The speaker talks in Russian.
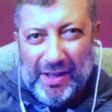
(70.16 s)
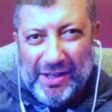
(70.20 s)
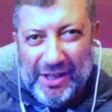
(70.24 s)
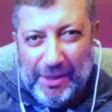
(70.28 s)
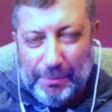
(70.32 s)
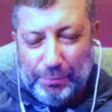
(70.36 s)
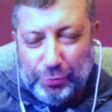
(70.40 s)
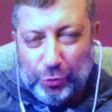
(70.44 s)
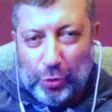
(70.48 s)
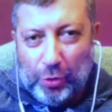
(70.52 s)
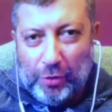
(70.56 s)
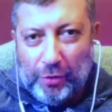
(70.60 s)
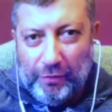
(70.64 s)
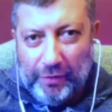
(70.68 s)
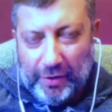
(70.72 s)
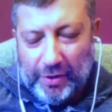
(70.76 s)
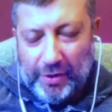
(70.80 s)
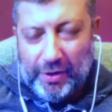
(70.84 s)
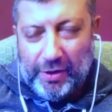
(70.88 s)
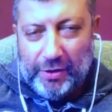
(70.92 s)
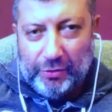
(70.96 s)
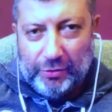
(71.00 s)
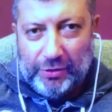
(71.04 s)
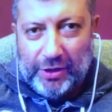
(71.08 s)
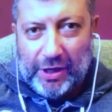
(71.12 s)
неплохо
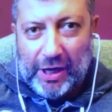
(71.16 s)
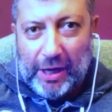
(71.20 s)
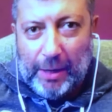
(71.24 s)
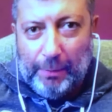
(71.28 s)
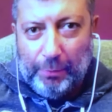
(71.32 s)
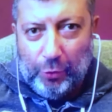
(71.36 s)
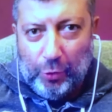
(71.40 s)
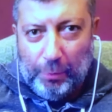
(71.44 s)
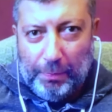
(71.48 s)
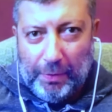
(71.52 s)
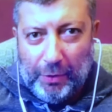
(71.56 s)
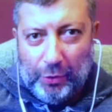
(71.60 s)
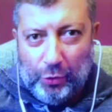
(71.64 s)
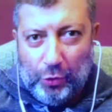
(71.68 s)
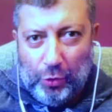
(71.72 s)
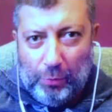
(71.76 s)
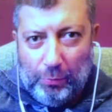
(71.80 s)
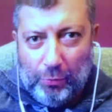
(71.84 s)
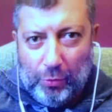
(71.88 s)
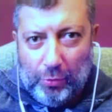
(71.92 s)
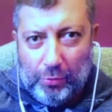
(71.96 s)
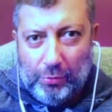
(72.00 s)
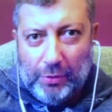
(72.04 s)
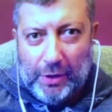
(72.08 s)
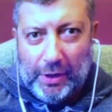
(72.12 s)
выглядел Трамп, но
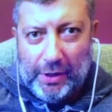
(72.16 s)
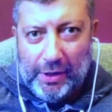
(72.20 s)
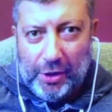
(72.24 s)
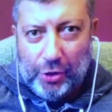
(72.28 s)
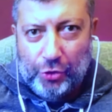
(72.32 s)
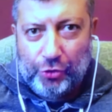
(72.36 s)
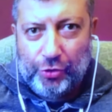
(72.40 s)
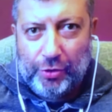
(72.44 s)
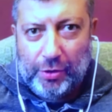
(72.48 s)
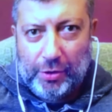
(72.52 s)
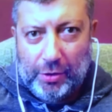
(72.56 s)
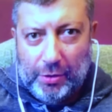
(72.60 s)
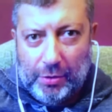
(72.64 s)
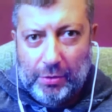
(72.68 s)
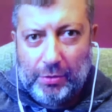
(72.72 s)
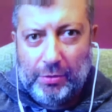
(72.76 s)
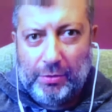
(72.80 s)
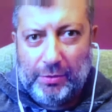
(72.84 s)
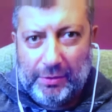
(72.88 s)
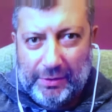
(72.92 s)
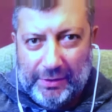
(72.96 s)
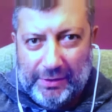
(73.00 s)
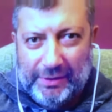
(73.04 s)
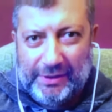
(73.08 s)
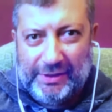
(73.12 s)
потом он, конечно,
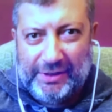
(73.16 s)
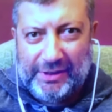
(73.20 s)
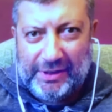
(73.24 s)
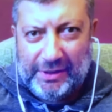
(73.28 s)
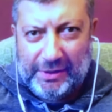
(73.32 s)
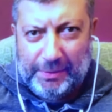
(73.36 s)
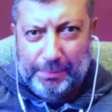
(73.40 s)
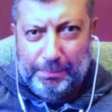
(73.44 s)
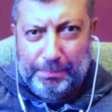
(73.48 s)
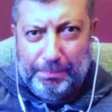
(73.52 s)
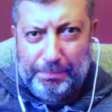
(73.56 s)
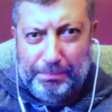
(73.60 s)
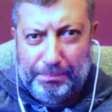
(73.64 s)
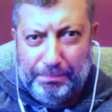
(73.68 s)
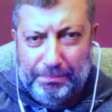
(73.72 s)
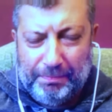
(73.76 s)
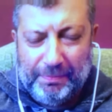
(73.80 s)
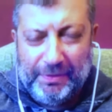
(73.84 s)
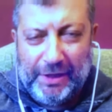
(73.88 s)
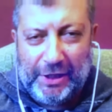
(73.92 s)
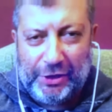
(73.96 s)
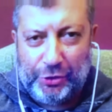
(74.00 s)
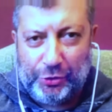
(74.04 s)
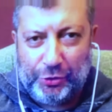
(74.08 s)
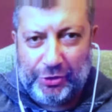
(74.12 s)

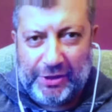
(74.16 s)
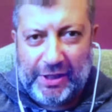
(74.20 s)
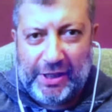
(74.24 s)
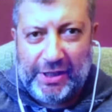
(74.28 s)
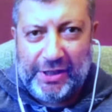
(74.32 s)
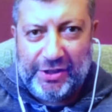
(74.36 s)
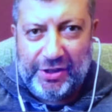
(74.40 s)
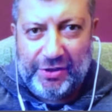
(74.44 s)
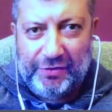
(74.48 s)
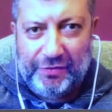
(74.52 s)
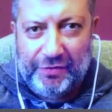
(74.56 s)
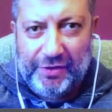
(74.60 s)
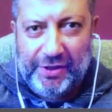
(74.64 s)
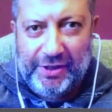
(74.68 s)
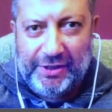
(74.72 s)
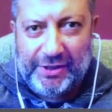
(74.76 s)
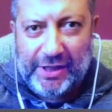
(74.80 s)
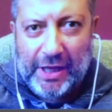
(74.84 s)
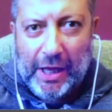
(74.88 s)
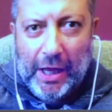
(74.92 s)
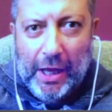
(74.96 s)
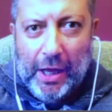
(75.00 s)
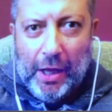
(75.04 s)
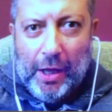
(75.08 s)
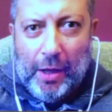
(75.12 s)
начал скользить
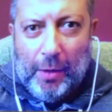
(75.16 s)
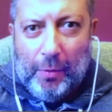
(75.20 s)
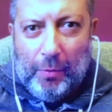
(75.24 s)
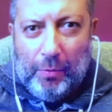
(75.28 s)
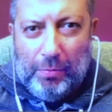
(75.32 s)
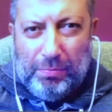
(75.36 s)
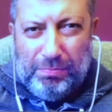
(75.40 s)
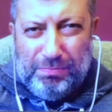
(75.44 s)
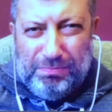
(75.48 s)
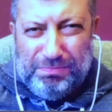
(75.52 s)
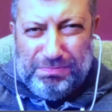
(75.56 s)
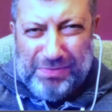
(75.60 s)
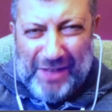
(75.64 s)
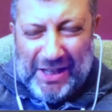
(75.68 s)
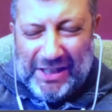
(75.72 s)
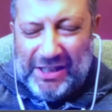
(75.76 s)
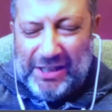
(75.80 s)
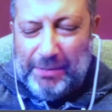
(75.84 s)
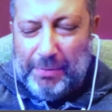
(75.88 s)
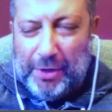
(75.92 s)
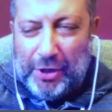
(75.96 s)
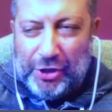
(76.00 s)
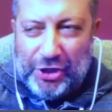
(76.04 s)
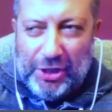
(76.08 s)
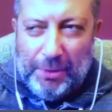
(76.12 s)
вниз. Есть
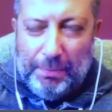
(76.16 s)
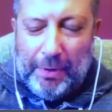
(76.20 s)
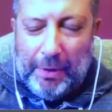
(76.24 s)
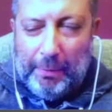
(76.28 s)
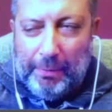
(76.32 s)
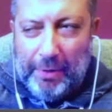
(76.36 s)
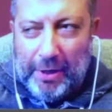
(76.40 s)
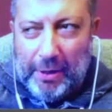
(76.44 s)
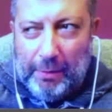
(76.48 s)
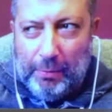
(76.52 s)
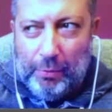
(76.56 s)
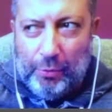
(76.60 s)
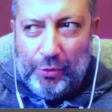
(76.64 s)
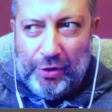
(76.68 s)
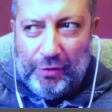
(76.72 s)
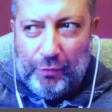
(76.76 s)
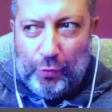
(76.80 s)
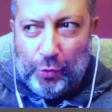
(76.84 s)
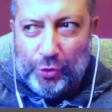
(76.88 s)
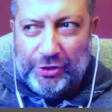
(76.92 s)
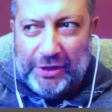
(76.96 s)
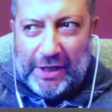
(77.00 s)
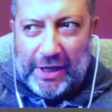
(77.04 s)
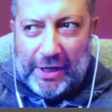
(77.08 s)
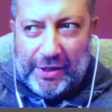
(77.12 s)
небольшие проблемы у
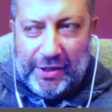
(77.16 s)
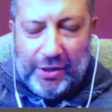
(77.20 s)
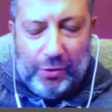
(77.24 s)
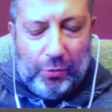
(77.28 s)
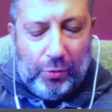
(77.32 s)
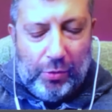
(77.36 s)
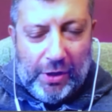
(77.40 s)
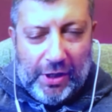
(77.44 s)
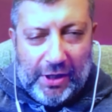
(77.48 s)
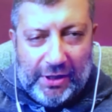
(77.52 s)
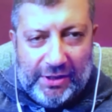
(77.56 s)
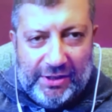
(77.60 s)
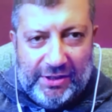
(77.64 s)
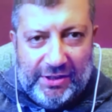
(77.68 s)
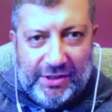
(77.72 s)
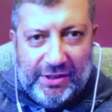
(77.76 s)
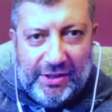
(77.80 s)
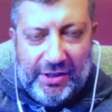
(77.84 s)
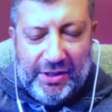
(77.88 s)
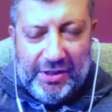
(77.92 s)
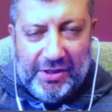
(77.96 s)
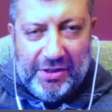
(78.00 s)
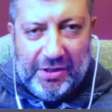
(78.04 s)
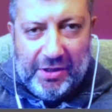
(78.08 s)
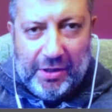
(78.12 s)
него с
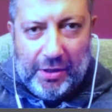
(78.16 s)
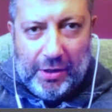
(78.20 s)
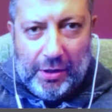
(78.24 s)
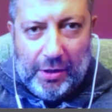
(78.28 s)
артикуляцией